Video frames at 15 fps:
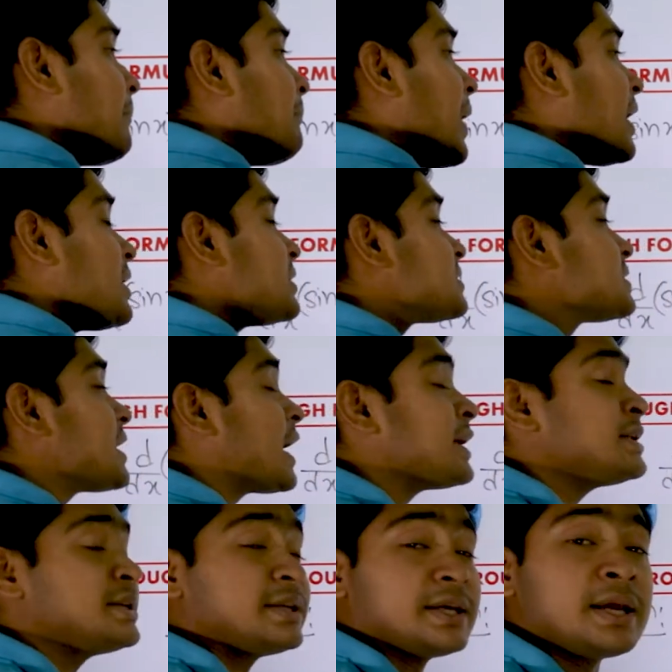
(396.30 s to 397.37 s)
মাইনাস
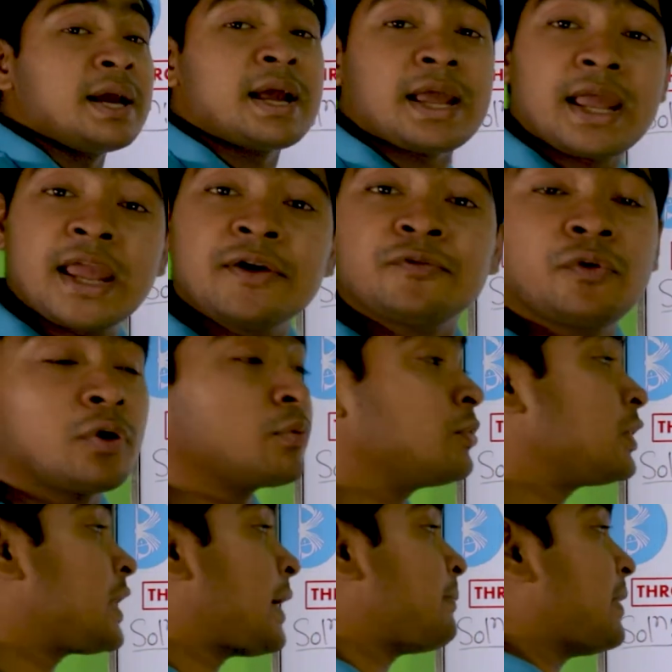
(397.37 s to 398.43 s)
সাইন ডি এই
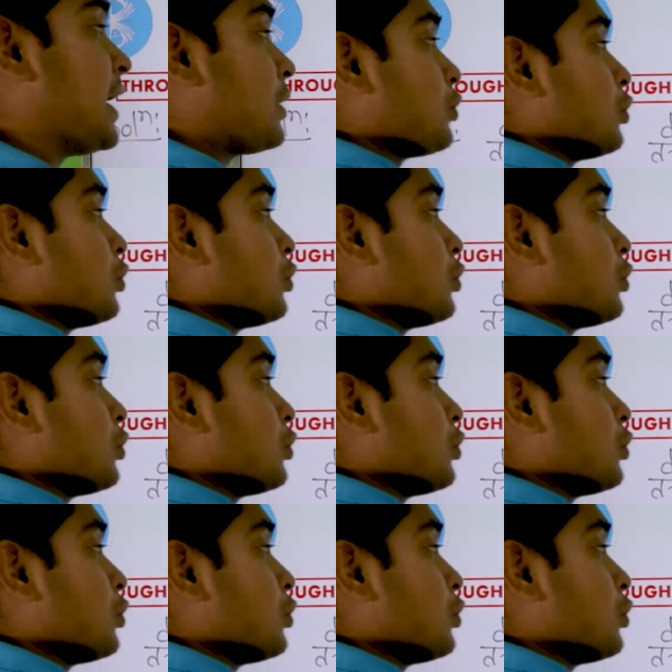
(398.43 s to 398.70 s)
ফর্মুলাটা অ্যাপ্লাই